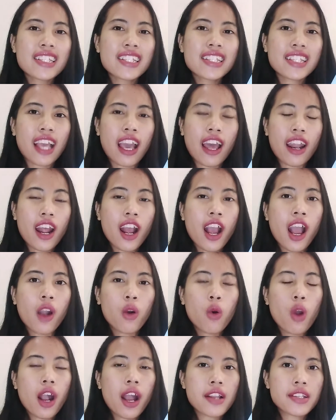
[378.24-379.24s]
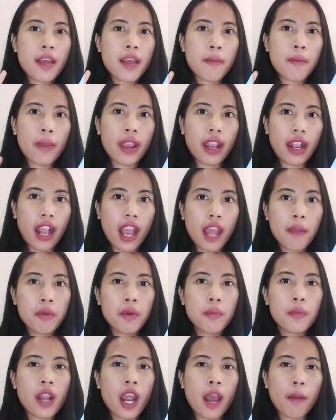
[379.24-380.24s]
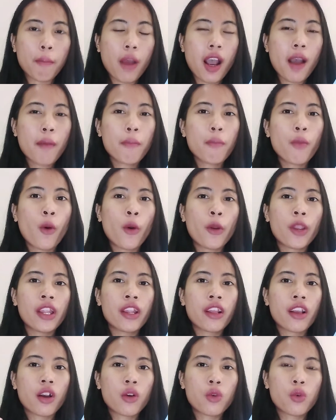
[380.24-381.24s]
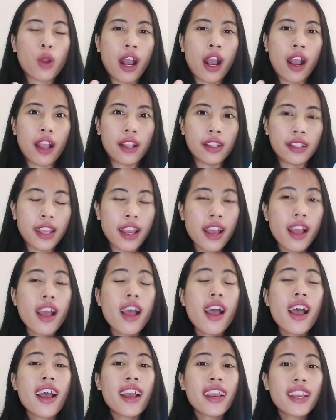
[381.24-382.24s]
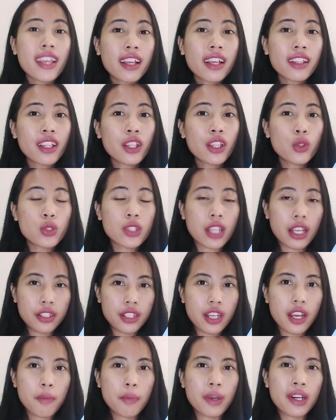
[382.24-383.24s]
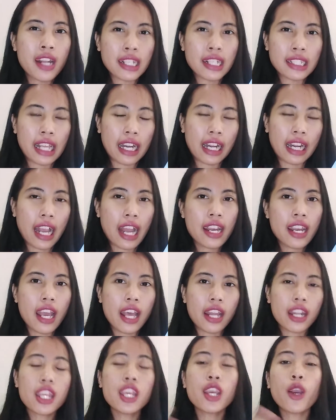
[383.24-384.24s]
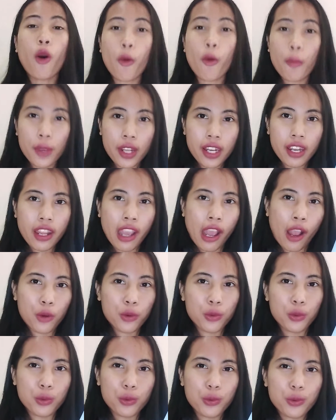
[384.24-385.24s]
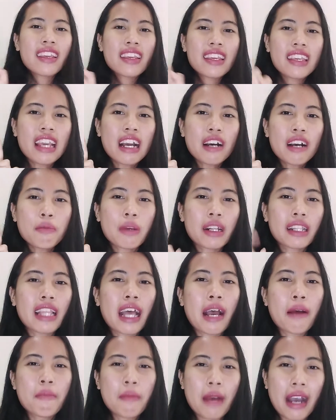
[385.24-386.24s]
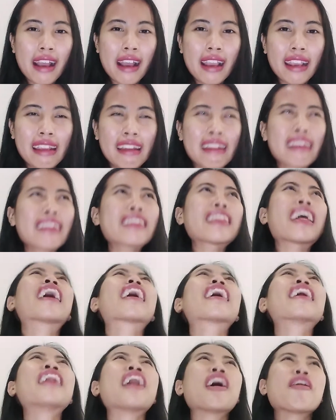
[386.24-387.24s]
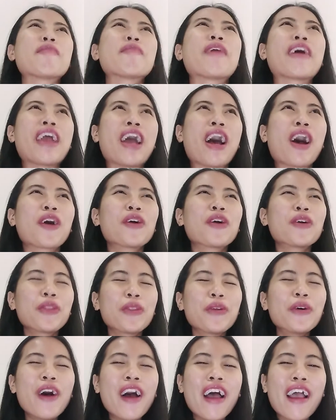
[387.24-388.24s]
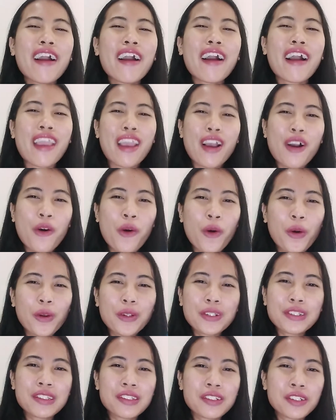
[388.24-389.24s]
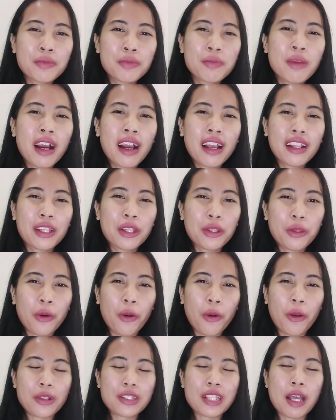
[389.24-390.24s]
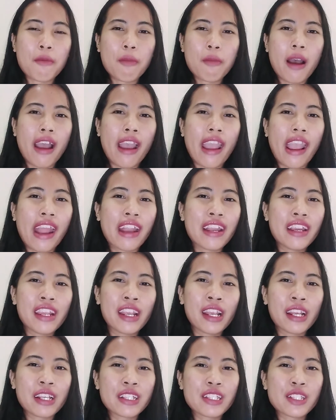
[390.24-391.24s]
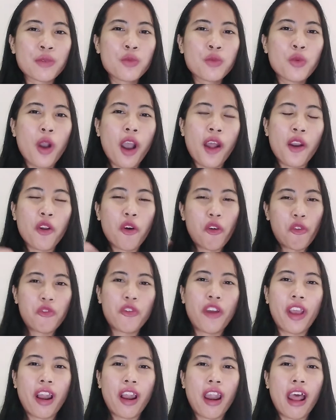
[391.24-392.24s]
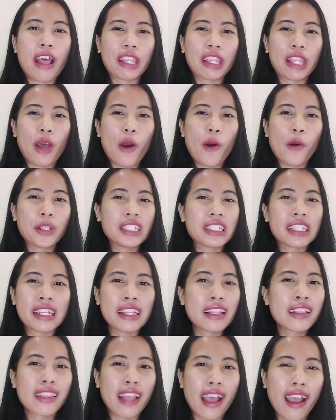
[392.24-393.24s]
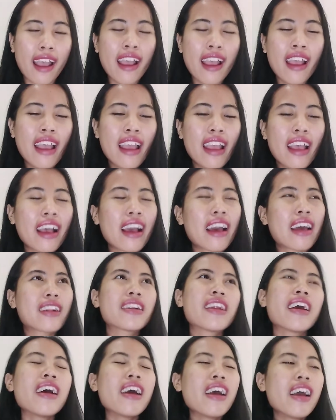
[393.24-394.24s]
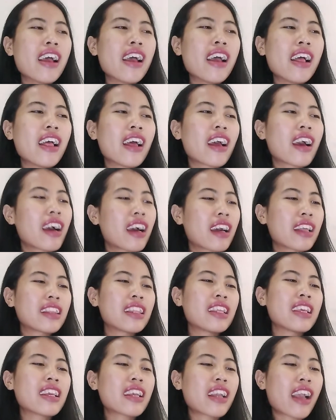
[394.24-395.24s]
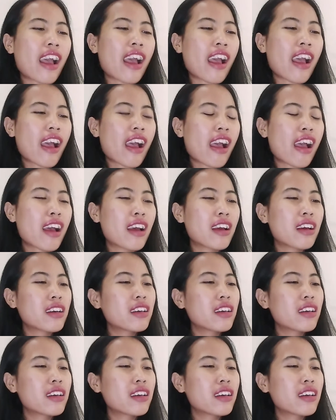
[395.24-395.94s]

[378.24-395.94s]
Sekarang aku akan sampaikan beberapa poin kekurangannya yang tentu saja berdasarkan dari opini aku yang pertama ini entah kenapa ya aku tuh kayak concern banget gitu loh sama ending sebuah novel atau cerita karena ketika